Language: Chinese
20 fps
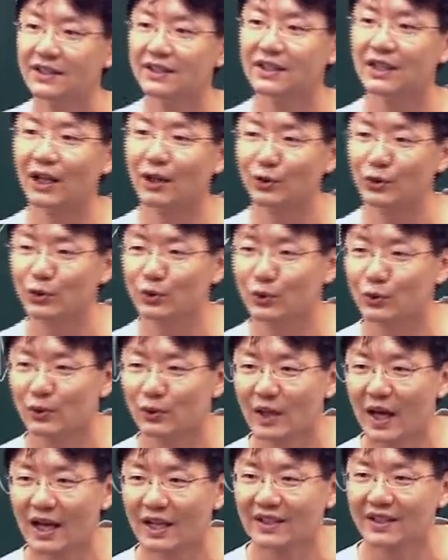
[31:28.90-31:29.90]
角速度
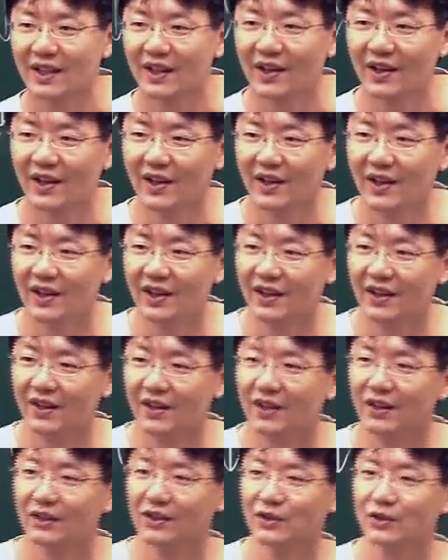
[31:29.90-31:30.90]
大小，
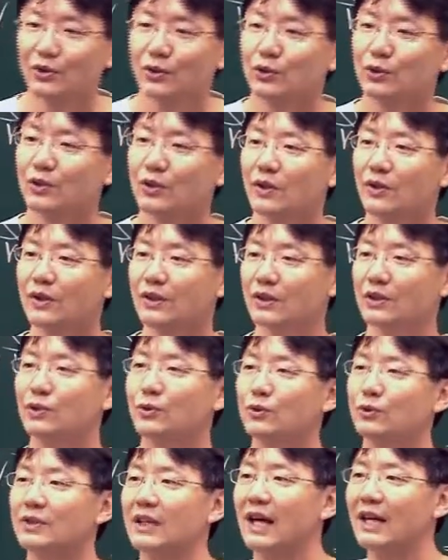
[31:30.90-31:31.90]
就是或者
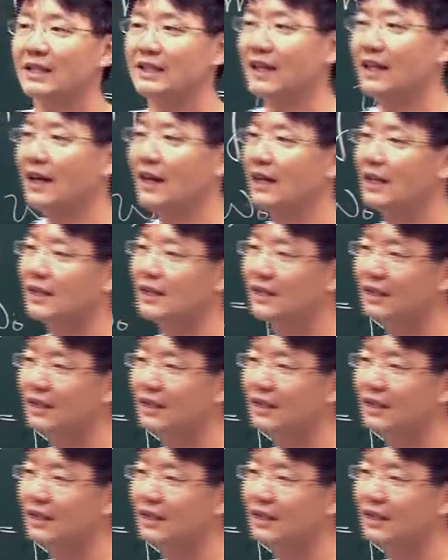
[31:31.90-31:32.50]
速度大小啊，